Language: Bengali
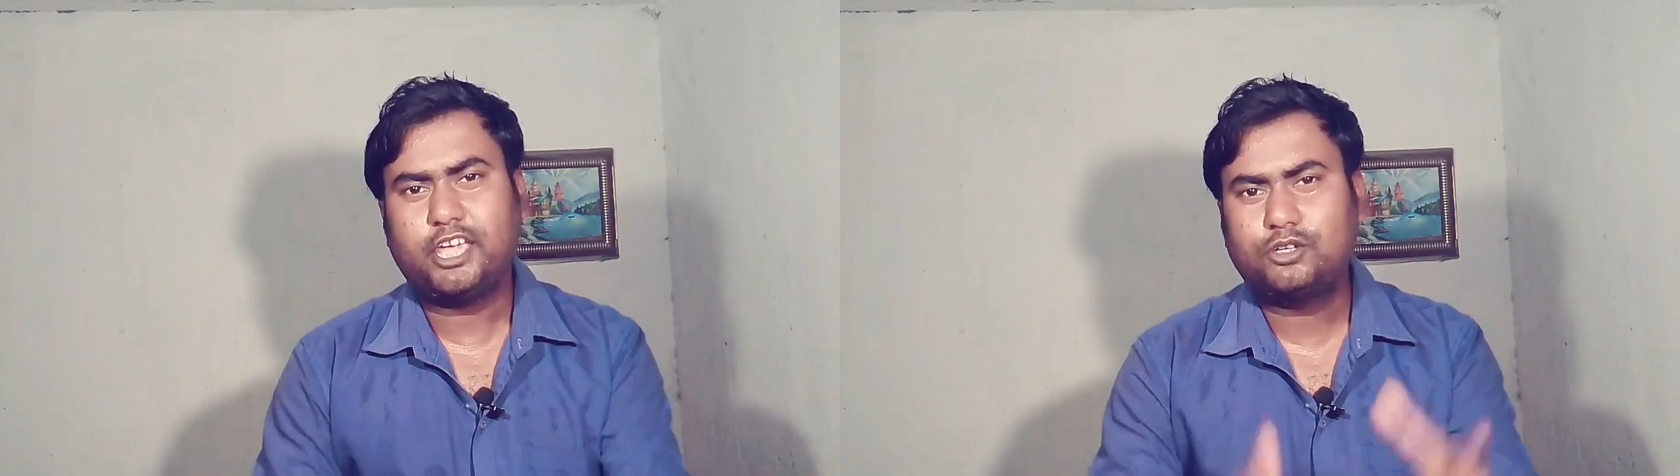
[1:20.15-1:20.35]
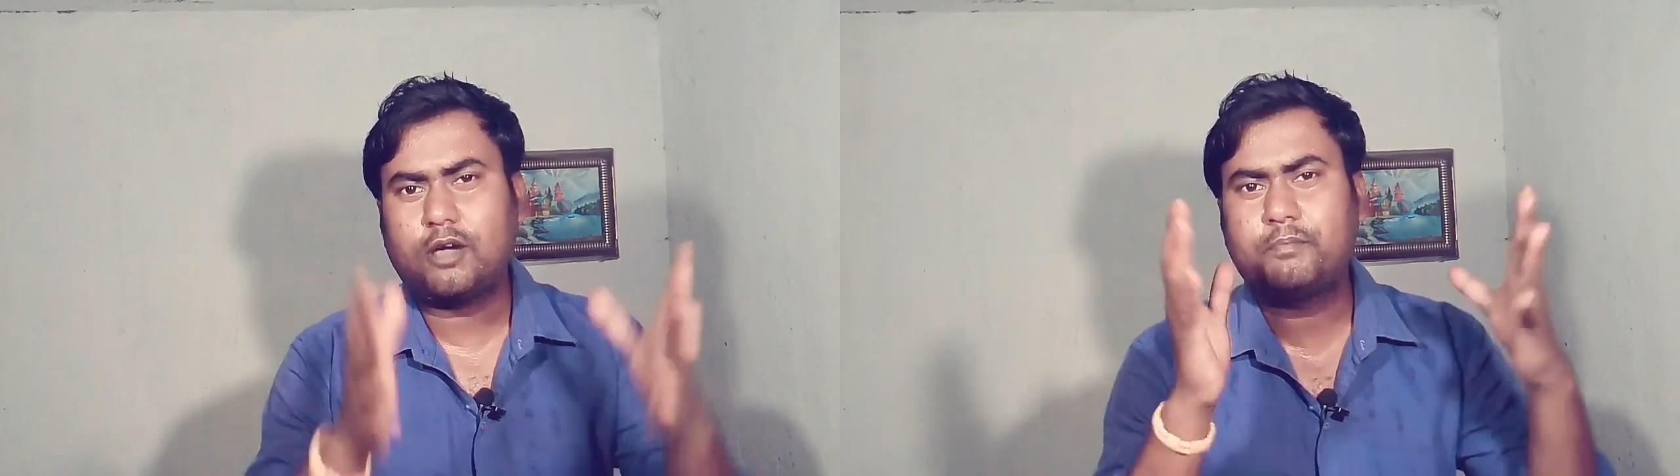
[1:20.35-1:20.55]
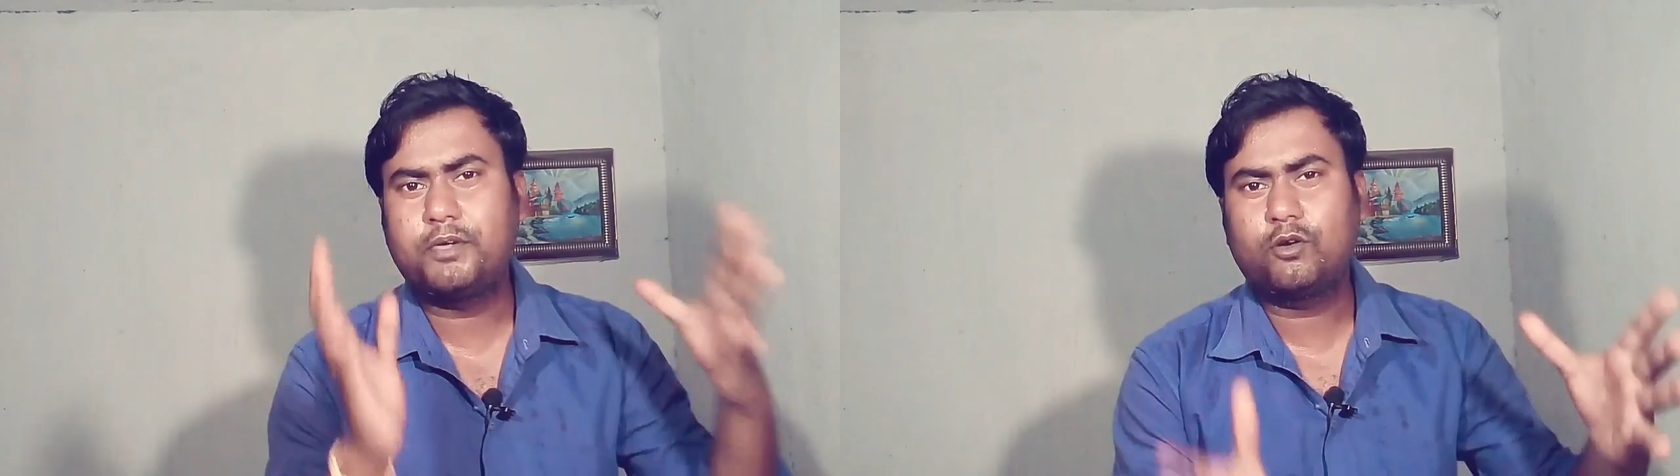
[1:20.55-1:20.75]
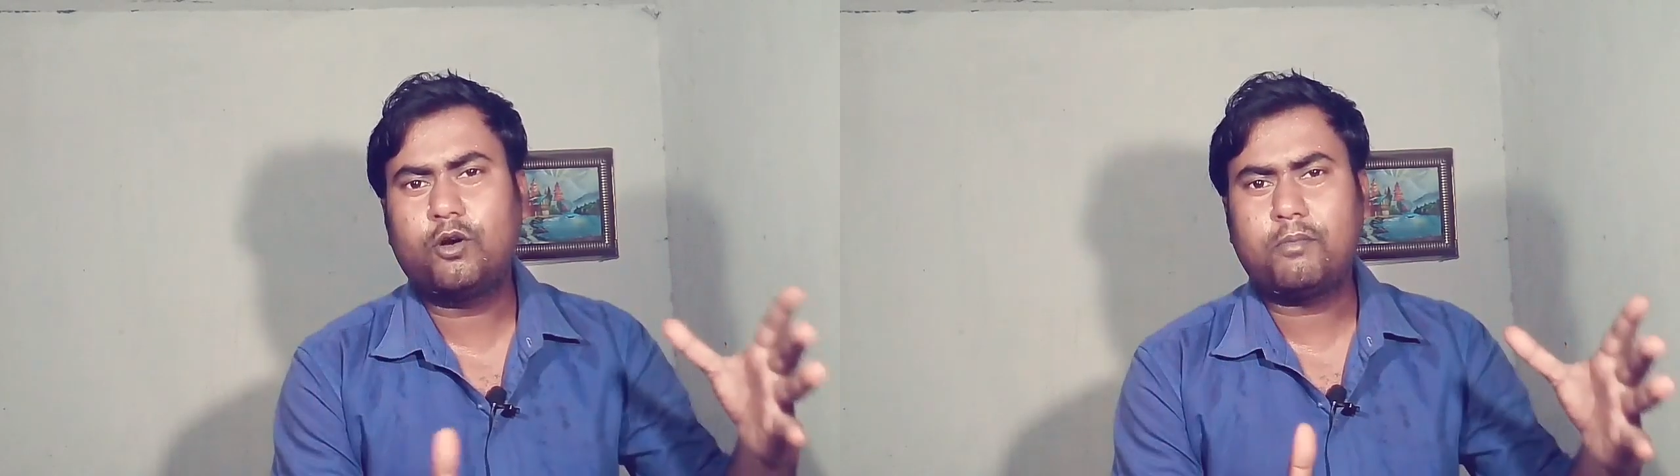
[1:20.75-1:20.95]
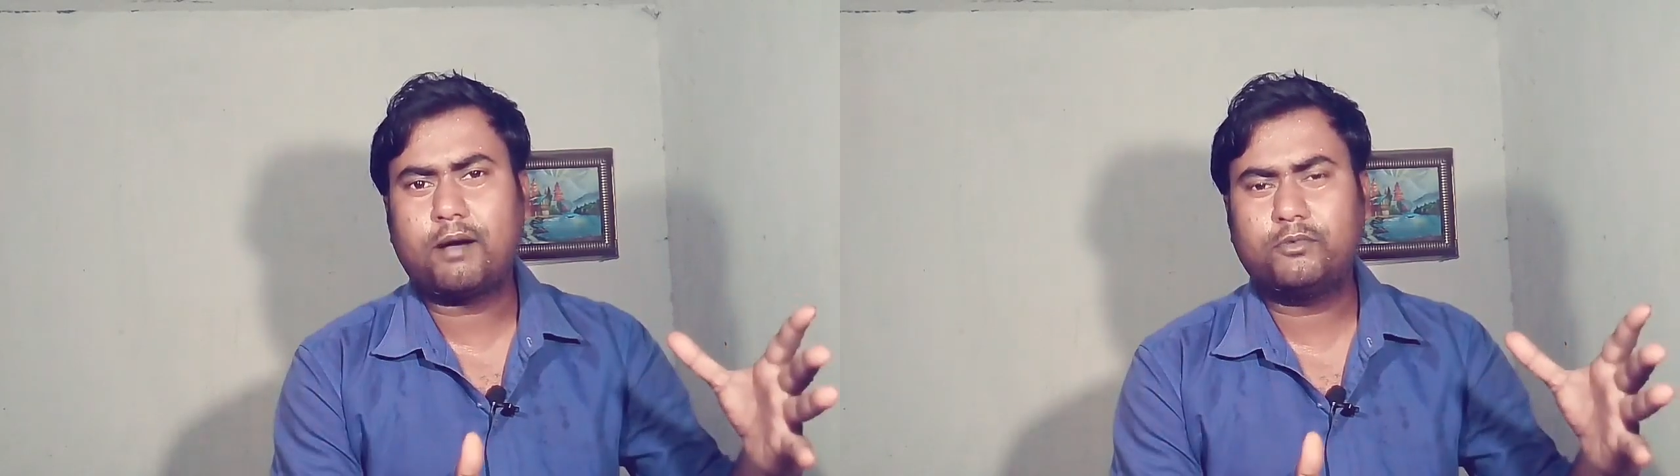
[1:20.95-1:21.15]
এই সব
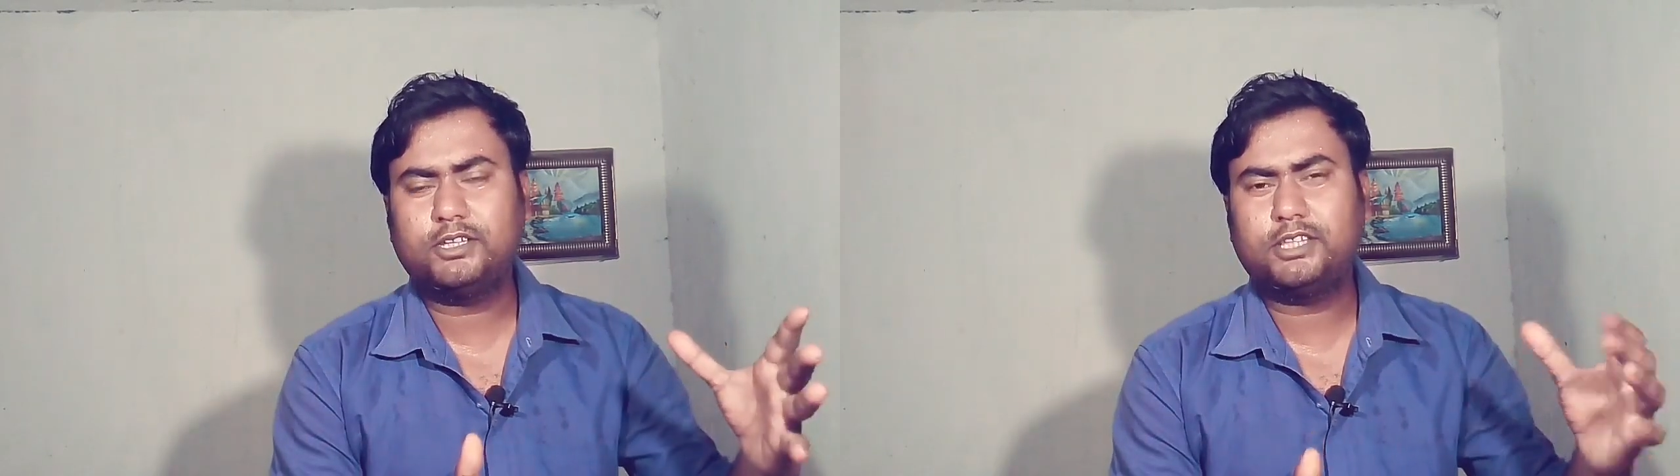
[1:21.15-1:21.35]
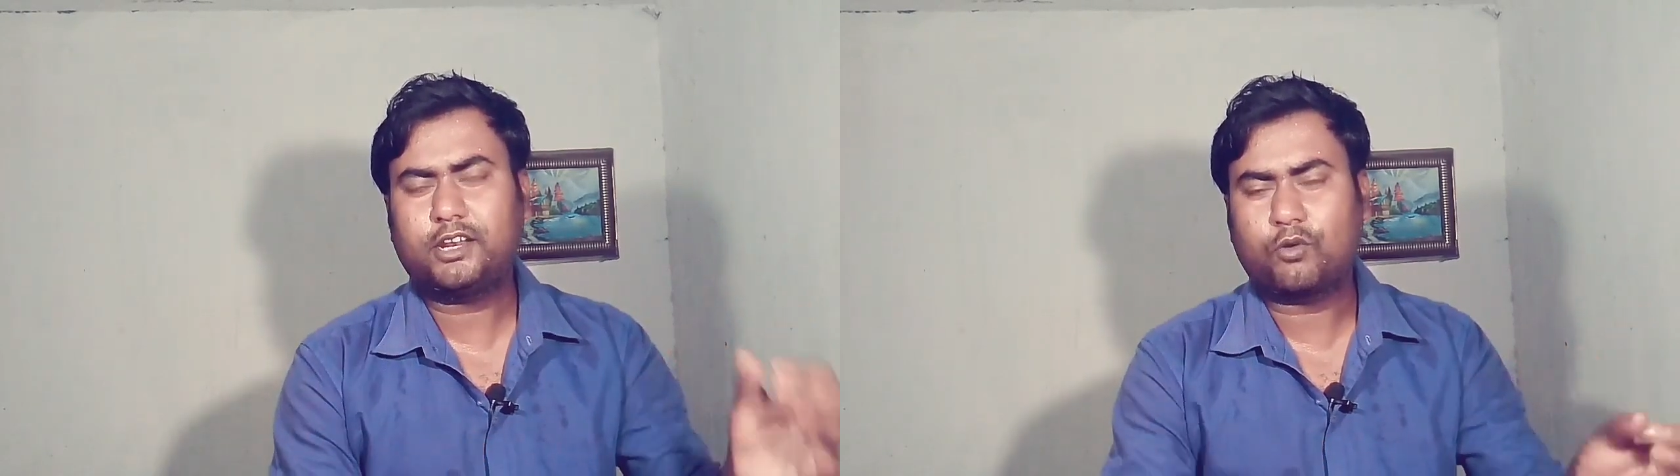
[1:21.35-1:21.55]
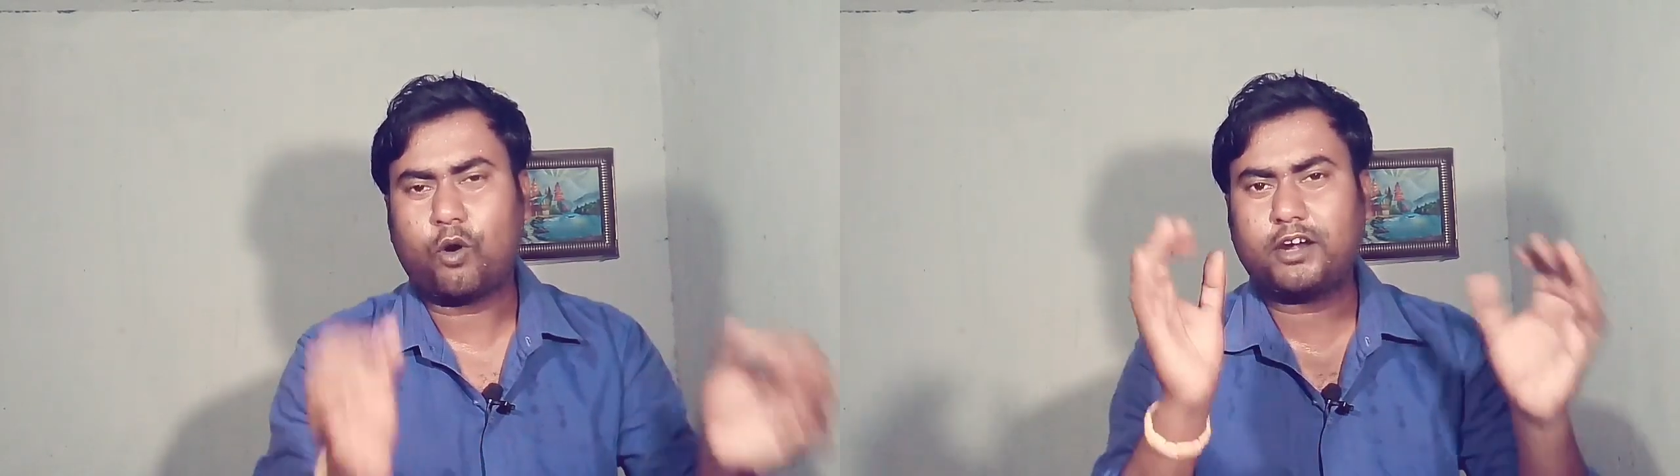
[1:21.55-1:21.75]
ভিগো মামুনিদের